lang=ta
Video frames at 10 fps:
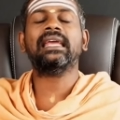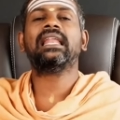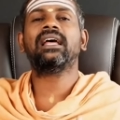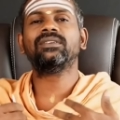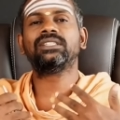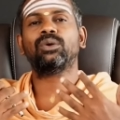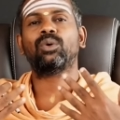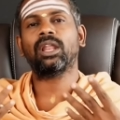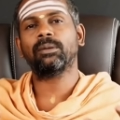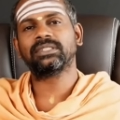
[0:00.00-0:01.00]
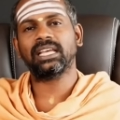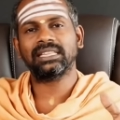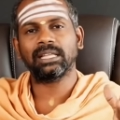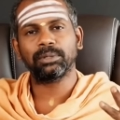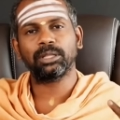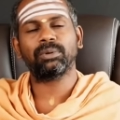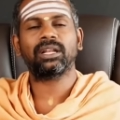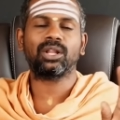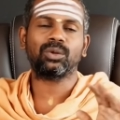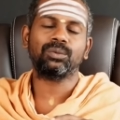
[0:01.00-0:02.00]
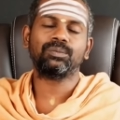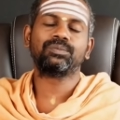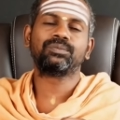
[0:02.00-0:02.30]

எல்லா விஷயம் கொலாப்ஸ் ஆகி தப்பு தப்பாக நடக்கும்